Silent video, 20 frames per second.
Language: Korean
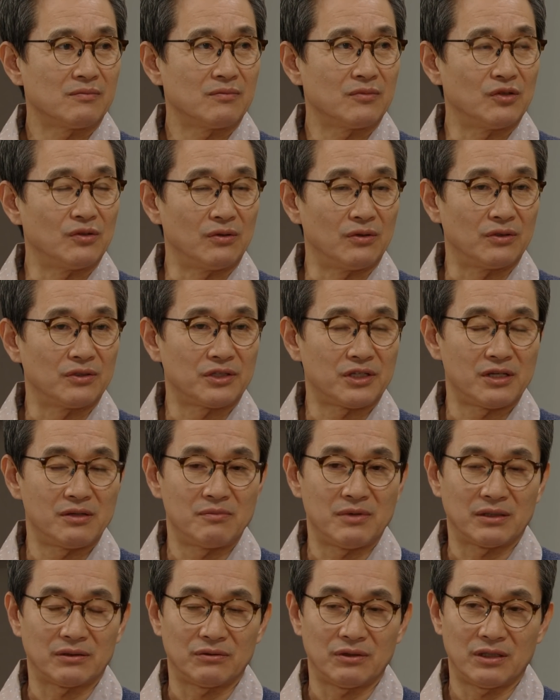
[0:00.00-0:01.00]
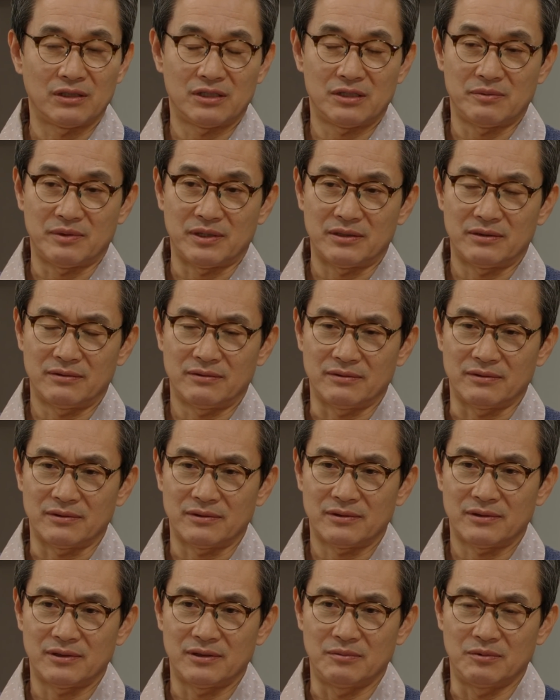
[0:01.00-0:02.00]
물론 실망도 했지만은
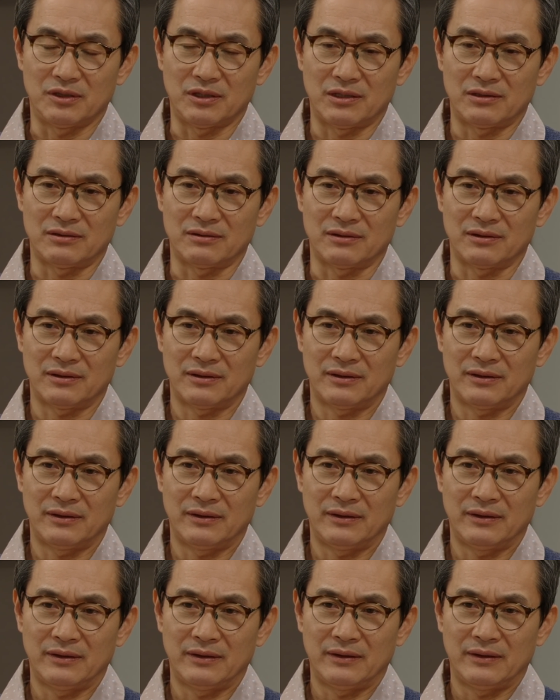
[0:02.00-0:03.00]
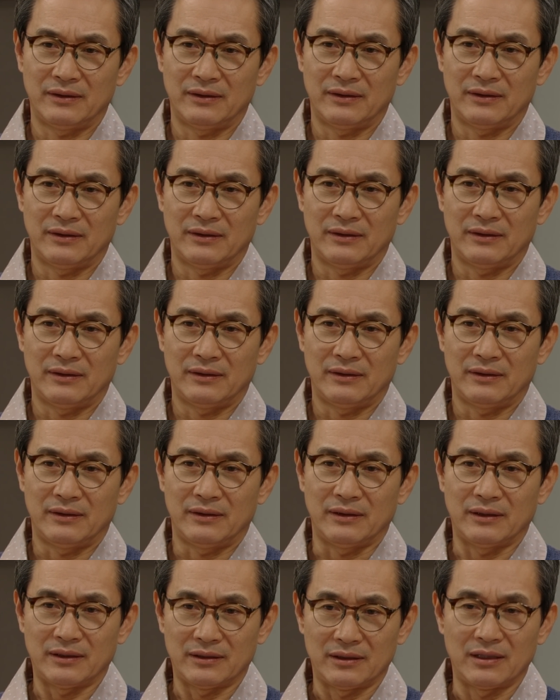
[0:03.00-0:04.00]
그보다는
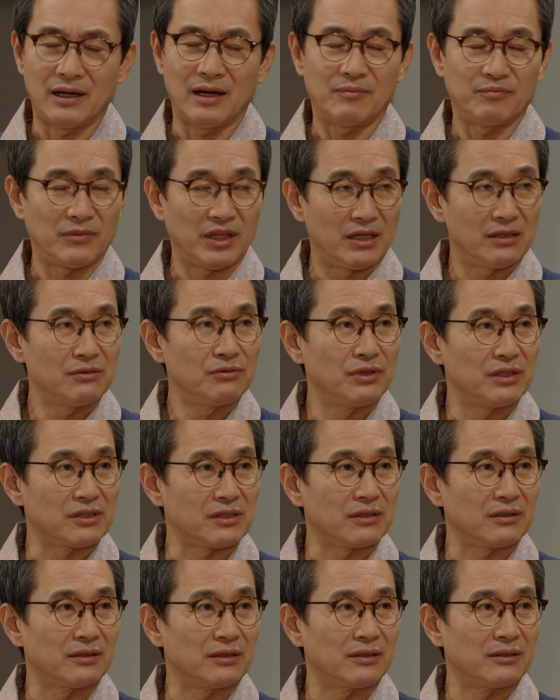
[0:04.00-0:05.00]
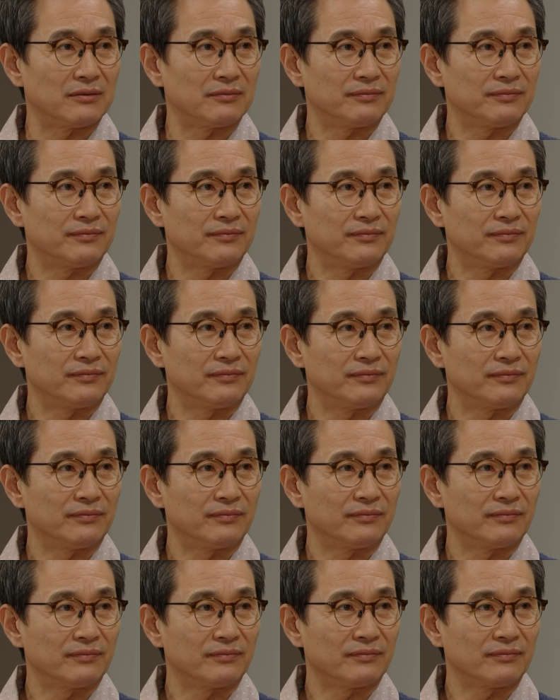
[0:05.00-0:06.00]
애들의 앞날을 위해서 그래.
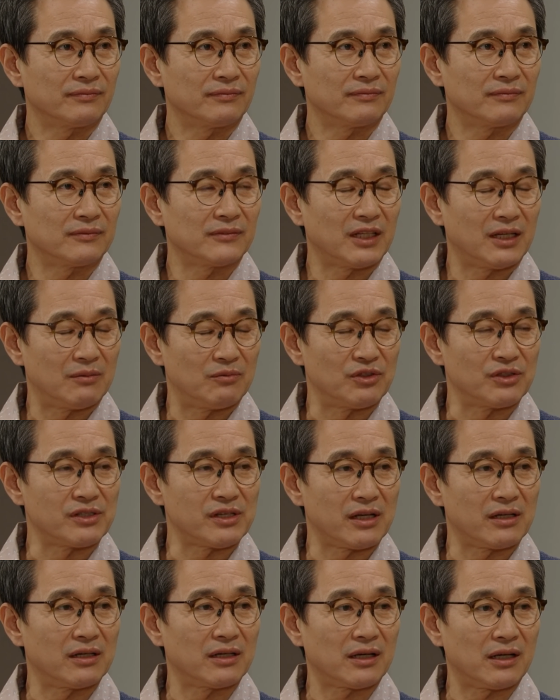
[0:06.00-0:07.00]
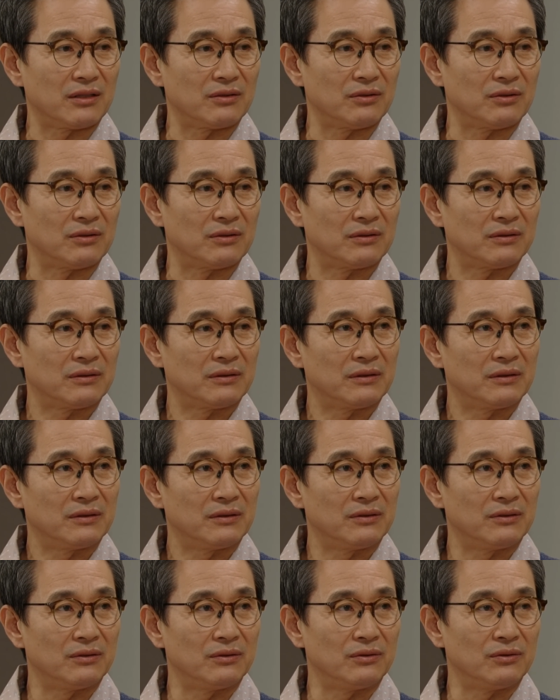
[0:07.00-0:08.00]
아무리 생각해도
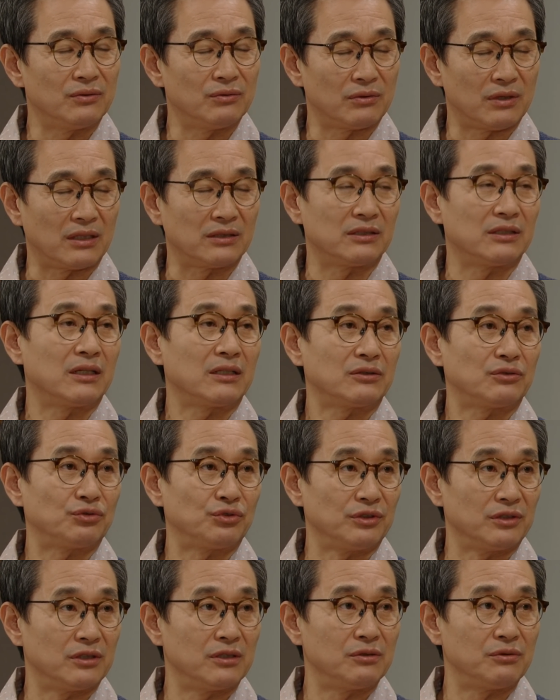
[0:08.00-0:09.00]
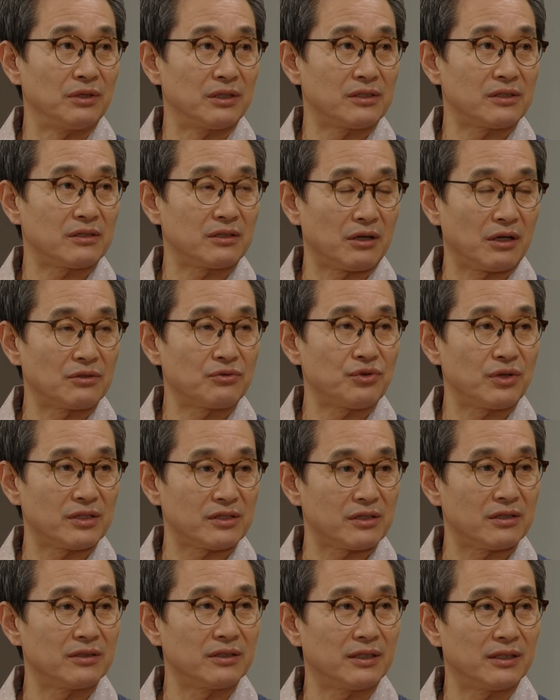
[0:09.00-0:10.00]
유란이나 준이를 위해서 그게
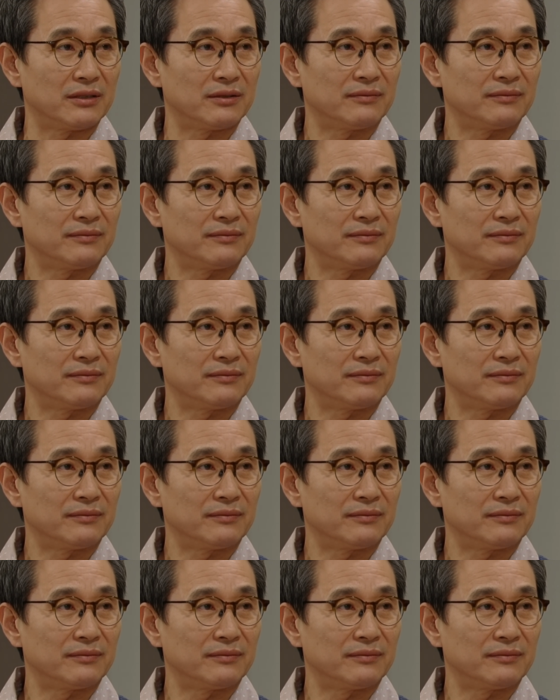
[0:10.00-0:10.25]
최선이야.